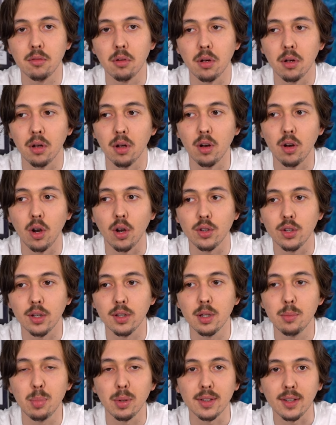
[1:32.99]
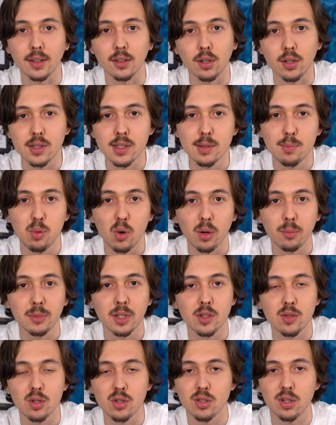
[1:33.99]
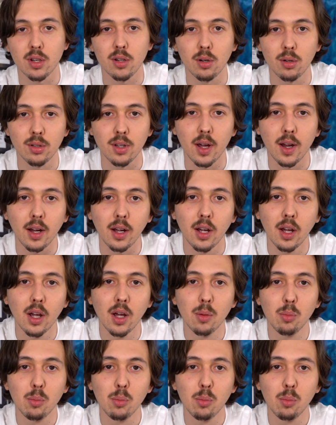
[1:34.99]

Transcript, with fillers: euh, leur donner peut-être un diplôme d'études secondaires,